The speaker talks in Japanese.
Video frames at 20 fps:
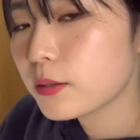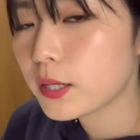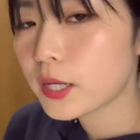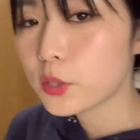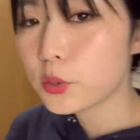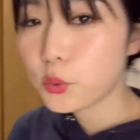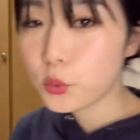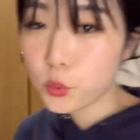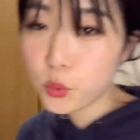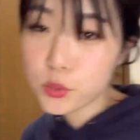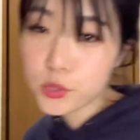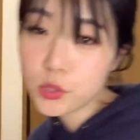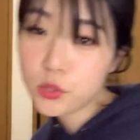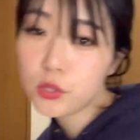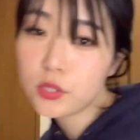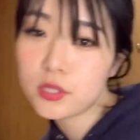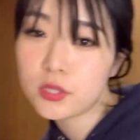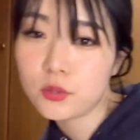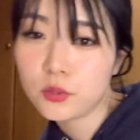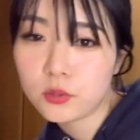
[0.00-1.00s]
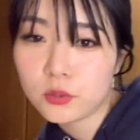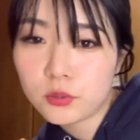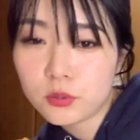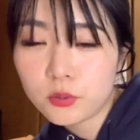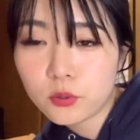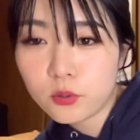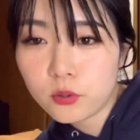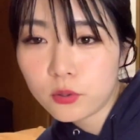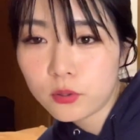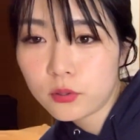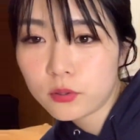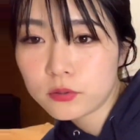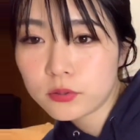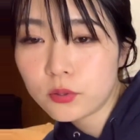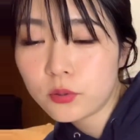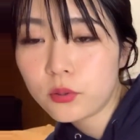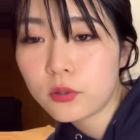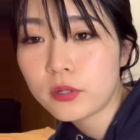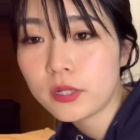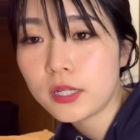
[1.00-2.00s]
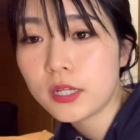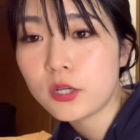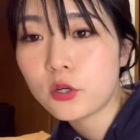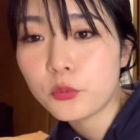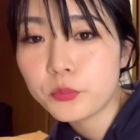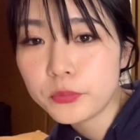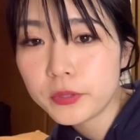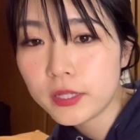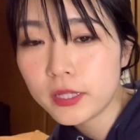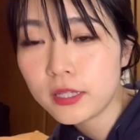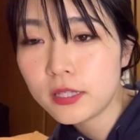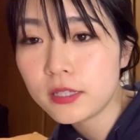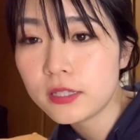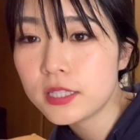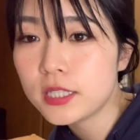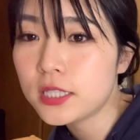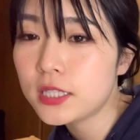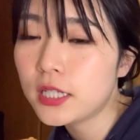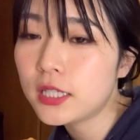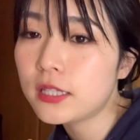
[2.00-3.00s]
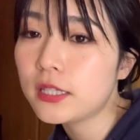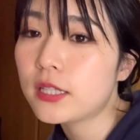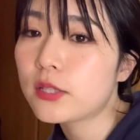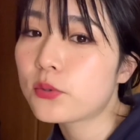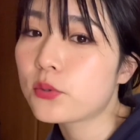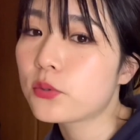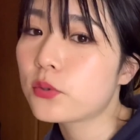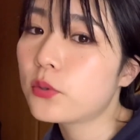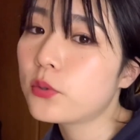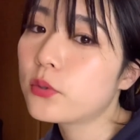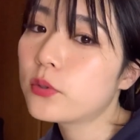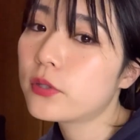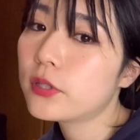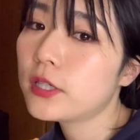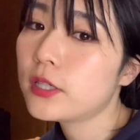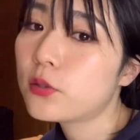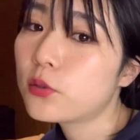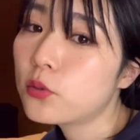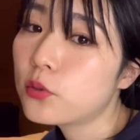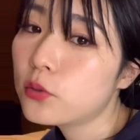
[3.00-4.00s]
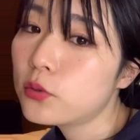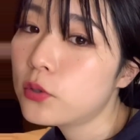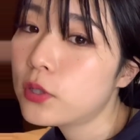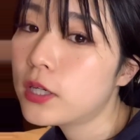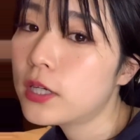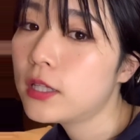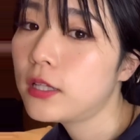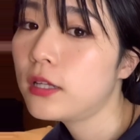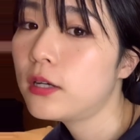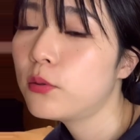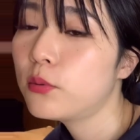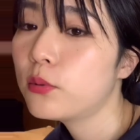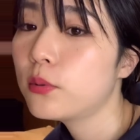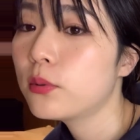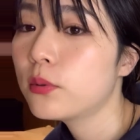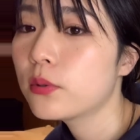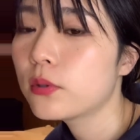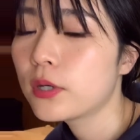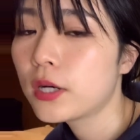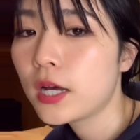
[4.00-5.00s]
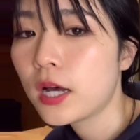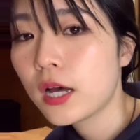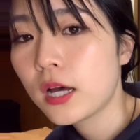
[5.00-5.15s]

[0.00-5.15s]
あの、ご存知の通り、お見えになってる通り、ここの穴を、